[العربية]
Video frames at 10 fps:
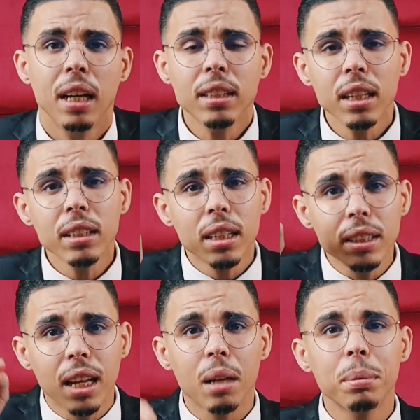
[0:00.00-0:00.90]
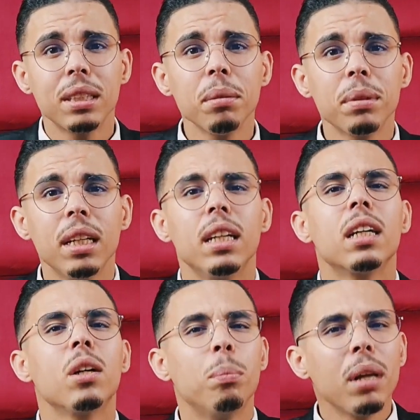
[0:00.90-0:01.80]
حتى لذاك النهار بالضبط
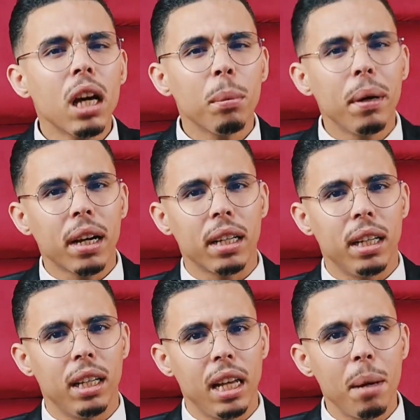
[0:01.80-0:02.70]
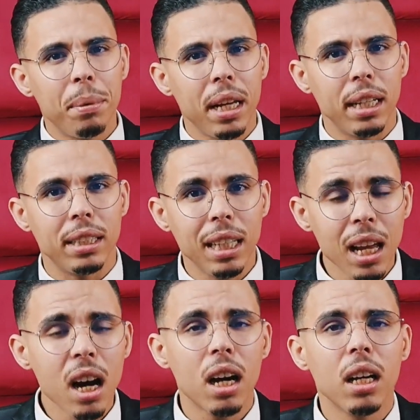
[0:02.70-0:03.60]
بلا خبر آه، الابناء
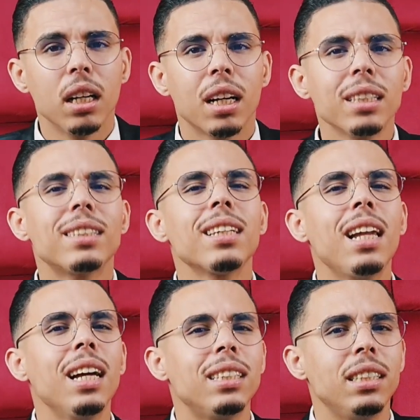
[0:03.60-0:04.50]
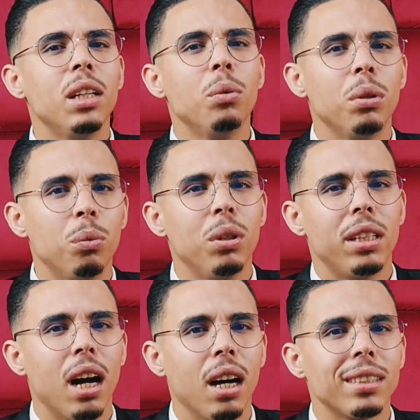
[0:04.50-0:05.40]
ديالها كانت تصالحات هي
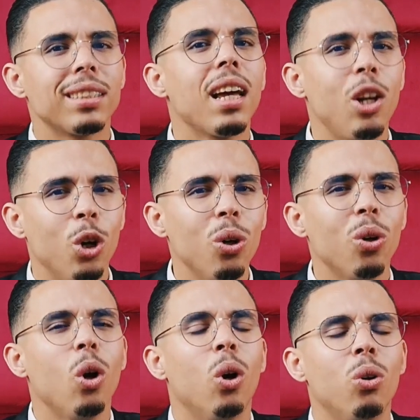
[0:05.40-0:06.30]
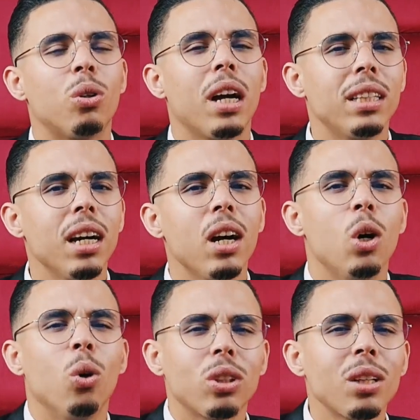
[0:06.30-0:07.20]
وولدها تصالحوا وكذا
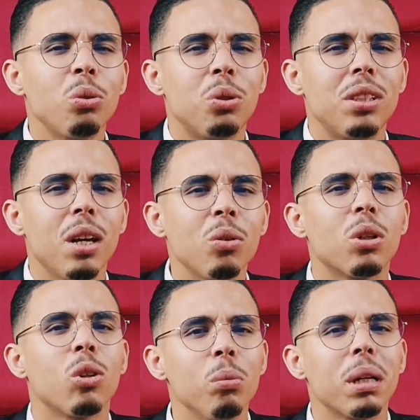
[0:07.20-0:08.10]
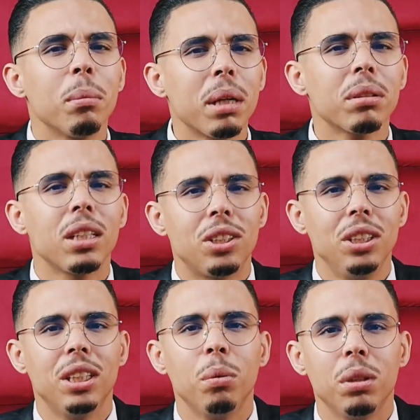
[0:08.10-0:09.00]
وعطاتو الساروج قالت لهم انا مرات تبقى تجي
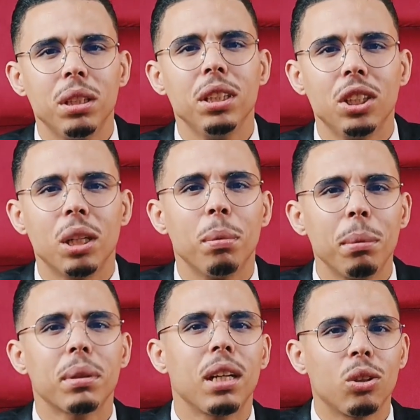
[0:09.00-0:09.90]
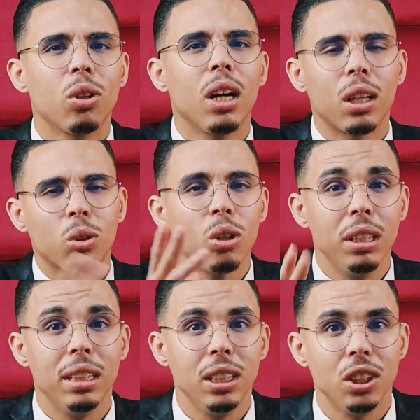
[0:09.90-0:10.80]
عند ولدي نيشان بلا ما تبقى تدوقها تدخل
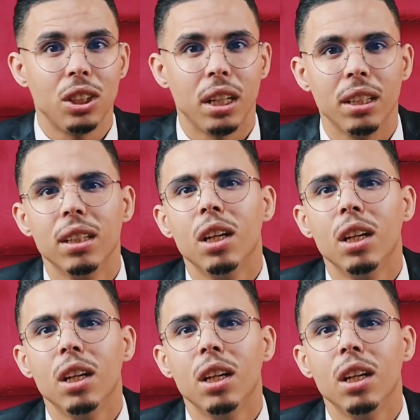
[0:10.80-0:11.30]
عندي نيشان